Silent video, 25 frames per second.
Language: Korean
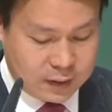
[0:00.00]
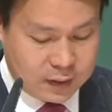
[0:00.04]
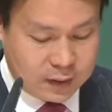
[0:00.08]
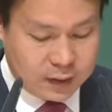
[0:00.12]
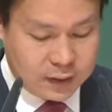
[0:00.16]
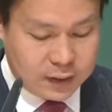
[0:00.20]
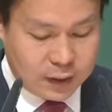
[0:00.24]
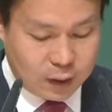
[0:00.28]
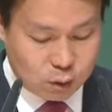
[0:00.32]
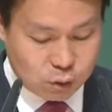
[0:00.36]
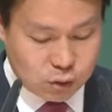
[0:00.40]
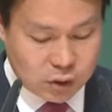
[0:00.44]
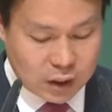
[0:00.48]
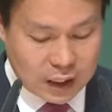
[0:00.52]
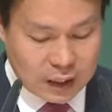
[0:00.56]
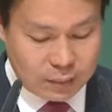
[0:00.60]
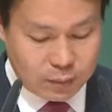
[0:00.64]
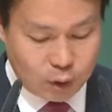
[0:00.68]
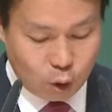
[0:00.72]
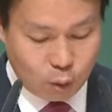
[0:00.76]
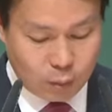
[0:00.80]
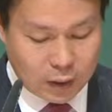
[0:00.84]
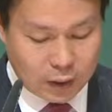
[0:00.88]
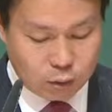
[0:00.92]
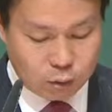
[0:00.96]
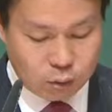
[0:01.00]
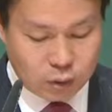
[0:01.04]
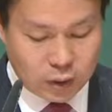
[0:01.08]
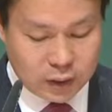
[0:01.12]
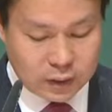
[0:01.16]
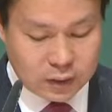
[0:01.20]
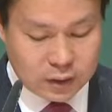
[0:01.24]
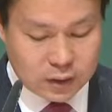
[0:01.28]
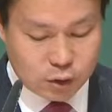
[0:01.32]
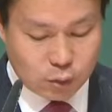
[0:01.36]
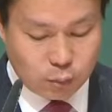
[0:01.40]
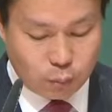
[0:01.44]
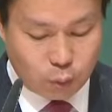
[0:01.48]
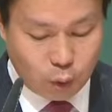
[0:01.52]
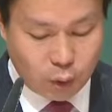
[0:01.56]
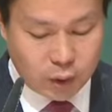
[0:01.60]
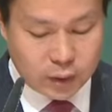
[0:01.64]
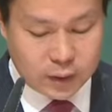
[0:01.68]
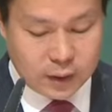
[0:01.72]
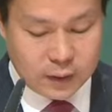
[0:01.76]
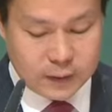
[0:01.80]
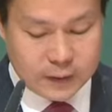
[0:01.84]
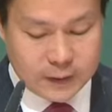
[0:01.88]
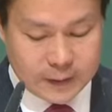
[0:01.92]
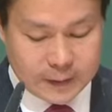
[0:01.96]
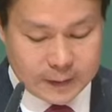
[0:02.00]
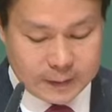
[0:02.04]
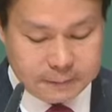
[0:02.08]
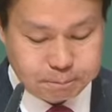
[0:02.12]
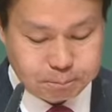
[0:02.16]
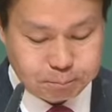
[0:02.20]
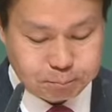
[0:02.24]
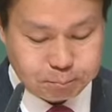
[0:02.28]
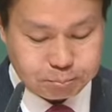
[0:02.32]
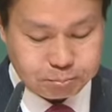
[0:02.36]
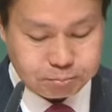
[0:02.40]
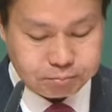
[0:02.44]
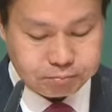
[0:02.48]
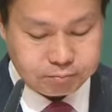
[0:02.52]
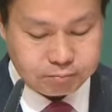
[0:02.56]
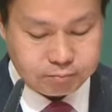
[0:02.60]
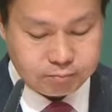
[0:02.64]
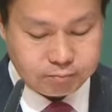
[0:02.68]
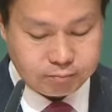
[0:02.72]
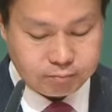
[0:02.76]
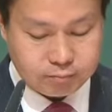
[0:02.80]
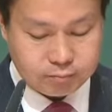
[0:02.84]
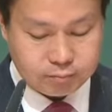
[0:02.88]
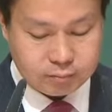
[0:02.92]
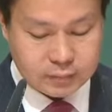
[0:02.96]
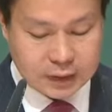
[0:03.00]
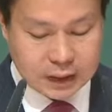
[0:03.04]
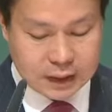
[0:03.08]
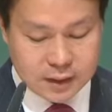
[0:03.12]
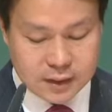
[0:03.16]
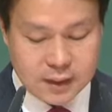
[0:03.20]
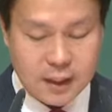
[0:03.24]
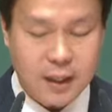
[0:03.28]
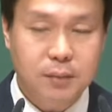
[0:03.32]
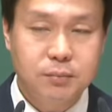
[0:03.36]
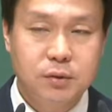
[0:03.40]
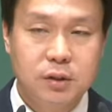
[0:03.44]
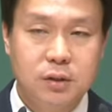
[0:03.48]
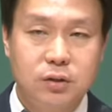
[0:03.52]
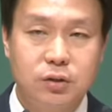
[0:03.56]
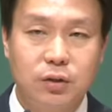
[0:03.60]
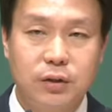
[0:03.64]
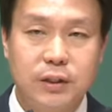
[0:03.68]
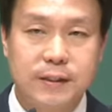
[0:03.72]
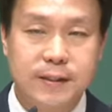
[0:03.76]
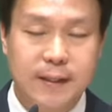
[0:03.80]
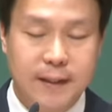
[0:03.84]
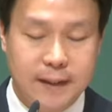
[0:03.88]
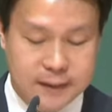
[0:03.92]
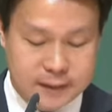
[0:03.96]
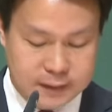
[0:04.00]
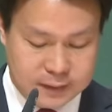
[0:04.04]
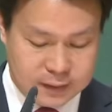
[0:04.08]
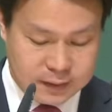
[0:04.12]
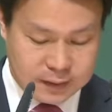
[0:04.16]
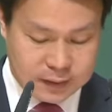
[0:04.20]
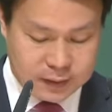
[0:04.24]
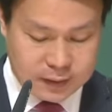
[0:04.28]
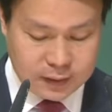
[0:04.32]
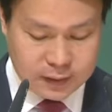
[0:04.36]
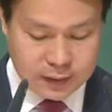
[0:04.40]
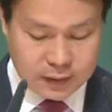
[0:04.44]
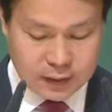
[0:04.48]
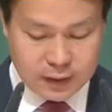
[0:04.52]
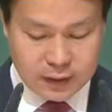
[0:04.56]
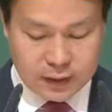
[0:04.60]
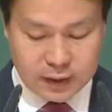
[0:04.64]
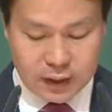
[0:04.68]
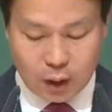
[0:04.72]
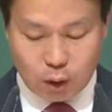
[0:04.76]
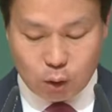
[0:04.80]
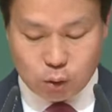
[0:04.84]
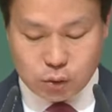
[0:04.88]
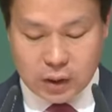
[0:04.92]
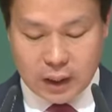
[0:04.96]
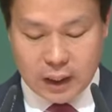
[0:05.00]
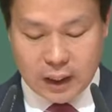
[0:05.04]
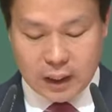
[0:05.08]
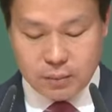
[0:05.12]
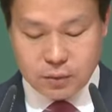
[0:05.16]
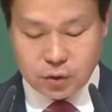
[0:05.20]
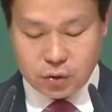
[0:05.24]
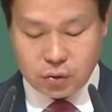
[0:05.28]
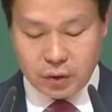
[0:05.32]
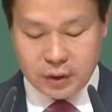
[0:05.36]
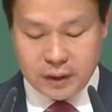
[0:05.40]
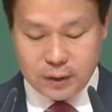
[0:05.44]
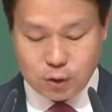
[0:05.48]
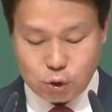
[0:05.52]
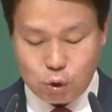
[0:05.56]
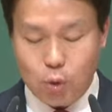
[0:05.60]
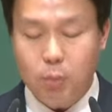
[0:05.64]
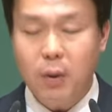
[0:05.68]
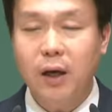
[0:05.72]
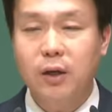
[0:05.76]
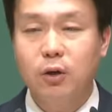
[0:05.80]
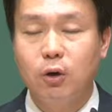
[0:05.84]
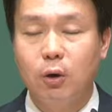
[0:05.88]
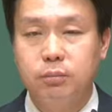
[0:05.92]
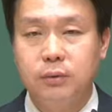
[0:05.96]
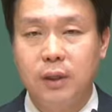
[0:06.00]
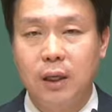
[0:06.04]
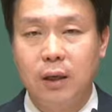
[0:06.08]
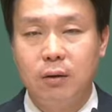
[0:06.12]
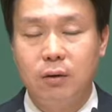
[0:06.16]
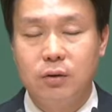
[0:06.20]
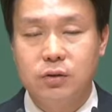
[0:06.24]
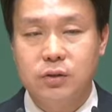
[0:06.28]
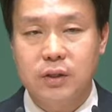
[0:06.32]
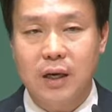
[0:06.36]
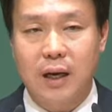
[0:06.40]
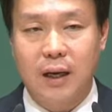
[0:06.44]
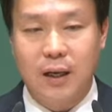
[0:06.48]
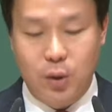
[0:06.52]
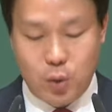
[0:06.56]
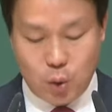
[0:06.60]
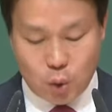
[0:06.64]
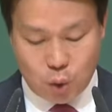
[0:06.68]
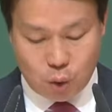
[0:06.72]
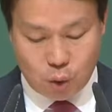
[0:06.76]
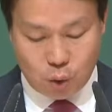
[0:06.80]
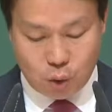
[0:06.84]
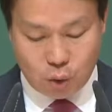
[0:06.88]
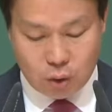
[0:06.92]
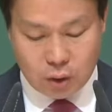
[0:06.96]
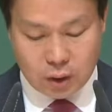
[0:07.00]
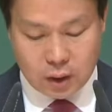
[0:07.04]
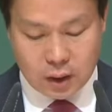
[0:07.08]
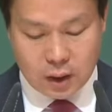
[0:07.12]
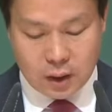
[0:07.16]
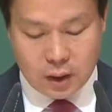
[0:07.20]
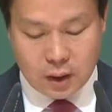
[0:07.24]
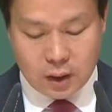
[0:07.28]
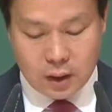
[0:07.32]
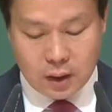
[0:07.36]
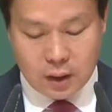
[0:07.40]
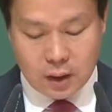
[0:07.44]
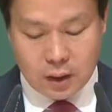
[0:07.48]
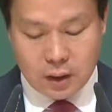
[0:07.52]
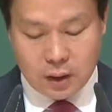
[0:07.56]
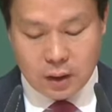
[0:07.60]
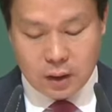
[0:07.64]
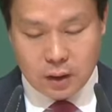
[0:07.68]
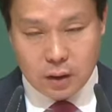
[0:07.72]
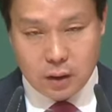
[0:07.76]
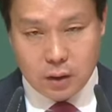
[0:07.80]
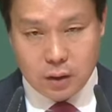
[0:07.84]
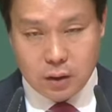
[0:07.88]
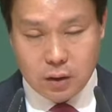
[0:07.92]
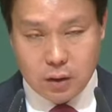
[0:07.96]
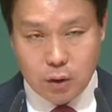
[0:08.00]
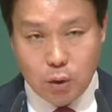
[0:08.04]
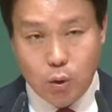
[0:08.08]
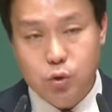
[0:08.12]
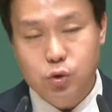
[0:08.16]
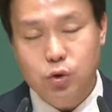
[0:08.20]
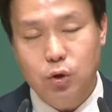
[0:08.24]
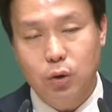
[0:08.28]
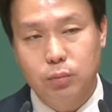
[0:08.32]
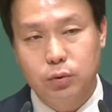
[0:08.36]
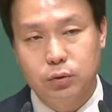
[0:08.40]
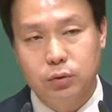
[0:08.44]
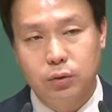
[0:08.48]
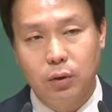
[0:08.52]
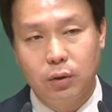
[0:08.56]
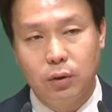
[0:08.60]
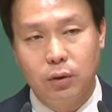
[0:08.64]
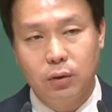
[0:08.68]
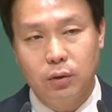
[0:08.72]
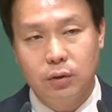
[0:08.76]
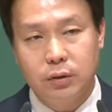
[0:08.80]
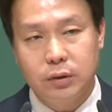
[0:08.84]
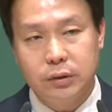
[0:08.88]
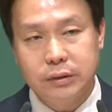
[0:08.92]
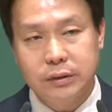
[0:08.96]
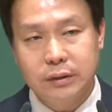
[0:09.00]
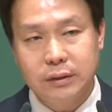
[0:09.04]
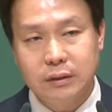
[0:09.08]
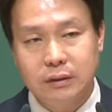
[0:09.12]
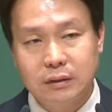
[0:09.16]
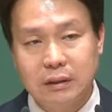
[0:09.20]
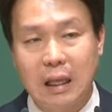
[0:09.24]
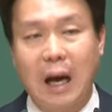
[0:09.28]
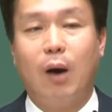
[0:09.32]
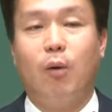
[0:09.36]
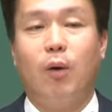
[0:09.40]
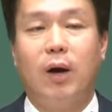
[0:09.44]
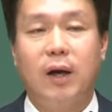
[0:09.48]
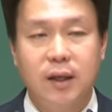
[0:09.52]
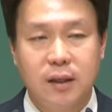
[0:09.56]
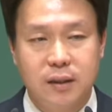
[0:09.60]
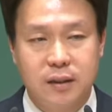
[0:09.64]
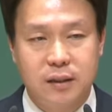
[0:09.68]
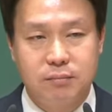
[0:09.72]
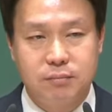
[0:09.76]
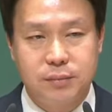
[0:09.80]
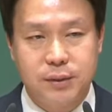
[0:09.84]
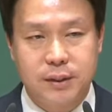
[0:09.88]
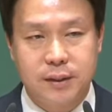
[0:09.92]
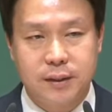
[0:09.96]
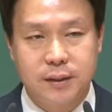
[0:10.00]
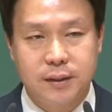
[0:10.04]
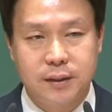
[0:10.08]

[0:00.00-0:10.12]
예루살렘이 로마 군대에 의해서 포위될 때 사람들은 더 이상 예루살렘 성에 소망이 없다는 것을 알고 그곳으로부터 나와야 됩니다.